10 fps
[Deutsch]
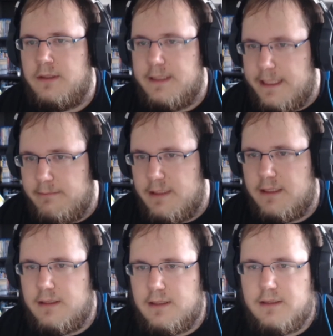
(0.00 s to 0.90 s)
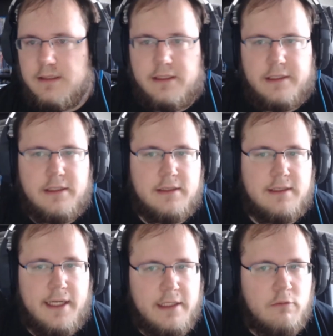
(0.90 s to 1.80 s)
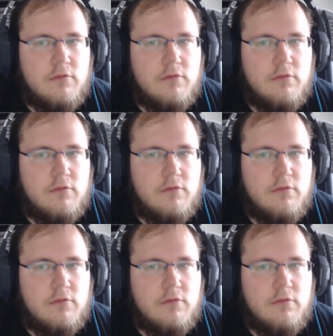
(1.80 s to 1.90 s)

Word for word: nämlich dass ich das ein